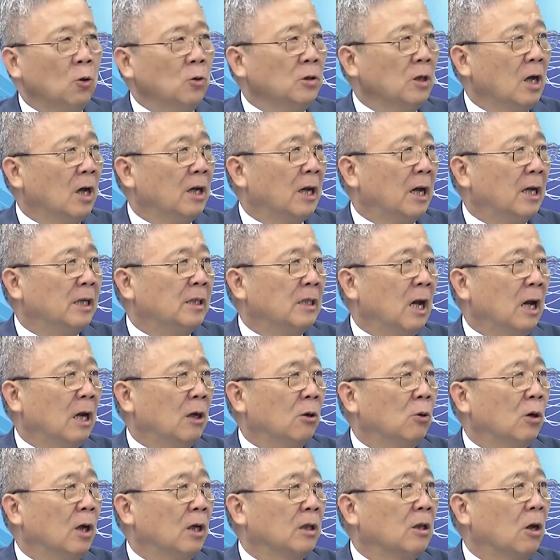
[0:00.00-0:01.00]
常来讲的
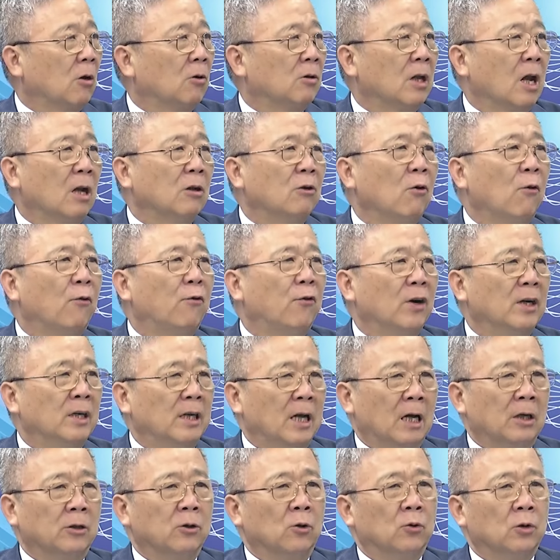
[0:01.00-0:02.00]
话，导弹又分
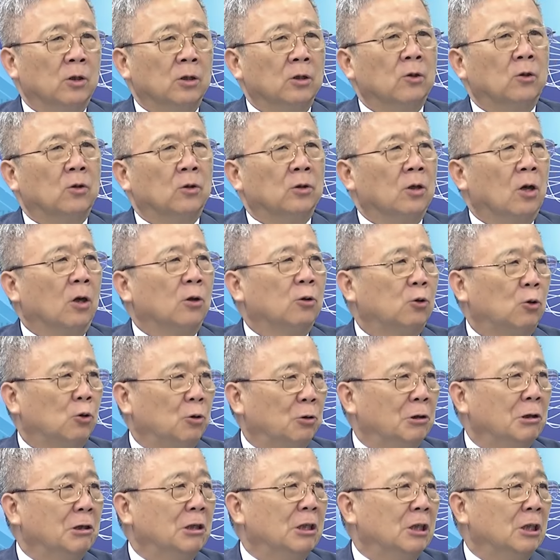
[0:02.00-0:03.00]
两种，一种叫巡
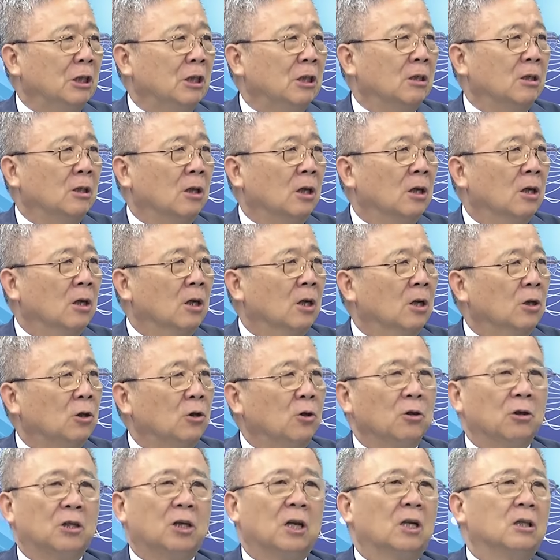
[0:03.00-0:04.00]
弋型的，
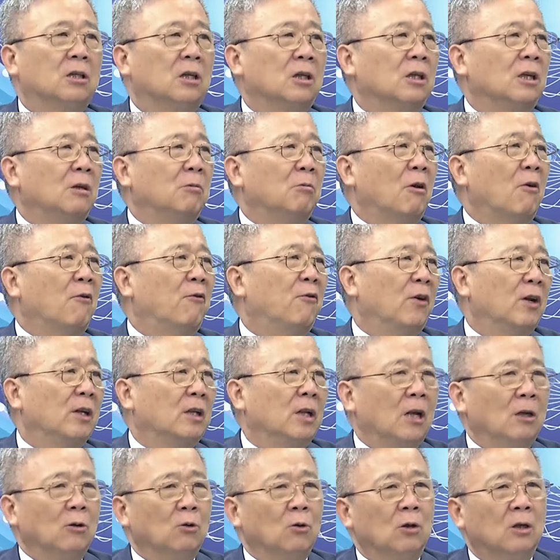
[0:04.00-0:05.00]
就是贴着地面飞，
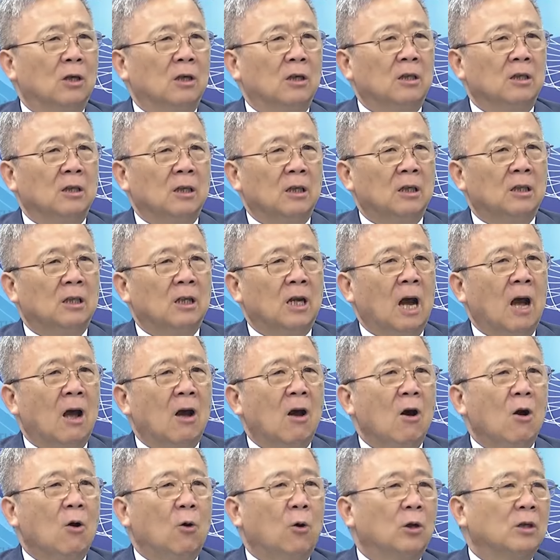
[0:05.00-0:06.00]
等于说一一架
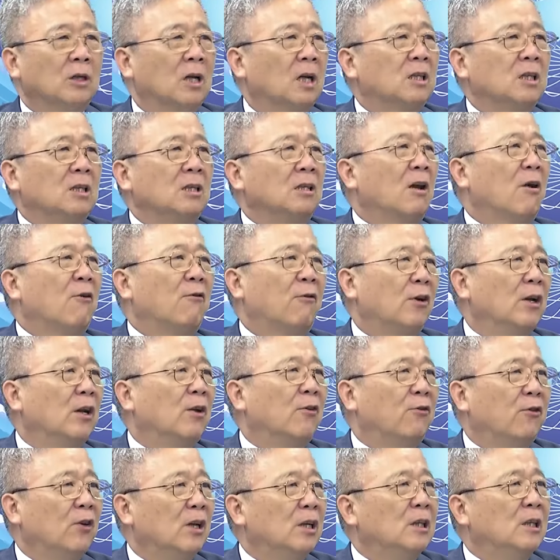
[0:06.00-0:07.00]
会在地上飞
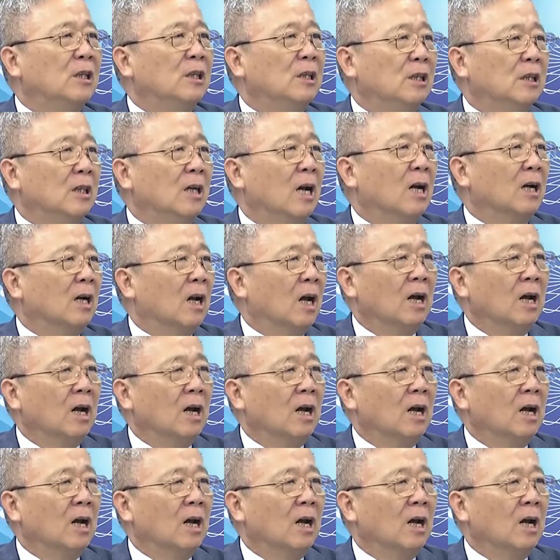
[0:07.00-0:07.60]
的飞机一样啊，